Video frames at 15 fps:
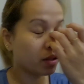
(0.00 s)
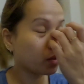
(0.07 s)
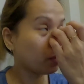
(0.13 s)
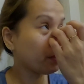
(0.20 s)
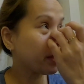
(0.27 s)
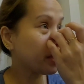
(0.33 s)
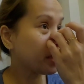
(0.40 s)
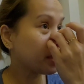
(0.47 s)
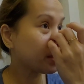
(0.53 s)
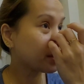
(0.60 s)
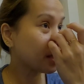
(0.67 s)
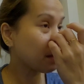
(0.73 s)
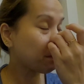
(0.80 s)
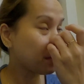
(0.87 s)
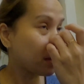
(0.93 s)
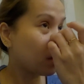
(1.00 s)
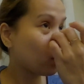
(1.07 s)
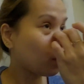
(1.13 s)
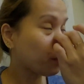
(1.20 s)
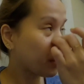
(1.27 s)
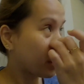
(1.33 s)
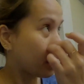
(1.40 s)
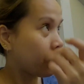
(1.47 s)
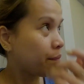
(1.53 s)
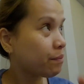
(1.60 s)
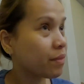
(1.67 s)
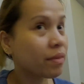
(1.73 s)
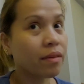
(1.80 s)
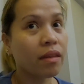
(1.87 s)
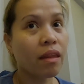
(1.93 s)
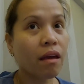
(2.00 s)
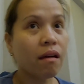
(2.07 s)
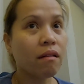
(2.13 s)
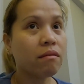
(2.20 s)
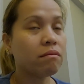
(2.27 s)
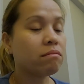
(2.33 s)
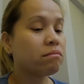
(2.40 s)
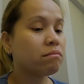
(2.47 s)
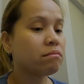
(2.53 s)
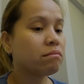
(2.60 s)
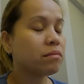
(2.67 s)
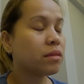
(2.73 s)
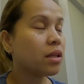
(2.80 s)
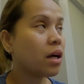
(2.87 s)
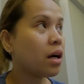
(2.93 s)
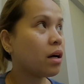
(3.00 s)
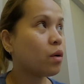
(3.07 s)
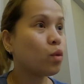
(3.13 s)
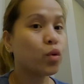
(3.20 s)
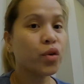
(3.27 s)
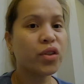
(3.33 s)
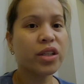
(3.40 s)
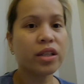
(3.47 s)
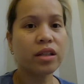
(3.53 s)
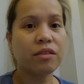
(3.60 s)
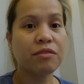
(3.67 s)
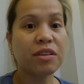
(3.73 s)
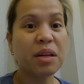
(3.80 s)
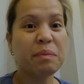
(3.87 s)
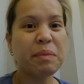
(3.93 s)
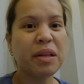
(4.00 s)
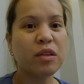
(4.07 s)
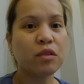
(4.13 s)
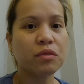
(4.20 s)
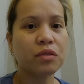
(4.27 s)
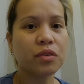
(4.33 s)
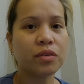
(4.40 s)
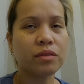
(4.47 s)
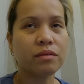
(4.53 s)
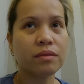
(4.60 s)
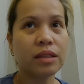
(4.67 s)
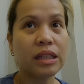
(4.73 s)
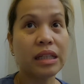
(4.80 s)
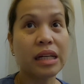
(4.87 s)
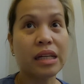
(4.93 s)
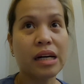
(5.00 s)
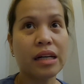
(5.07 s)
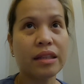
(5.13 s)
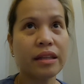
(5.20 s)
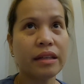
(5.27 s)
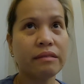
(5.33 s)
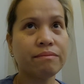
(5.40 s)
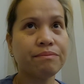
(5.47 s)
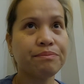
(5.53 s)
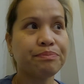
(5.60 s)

So, may niantay pala kumaya na order Filipino food. Tingnan natin.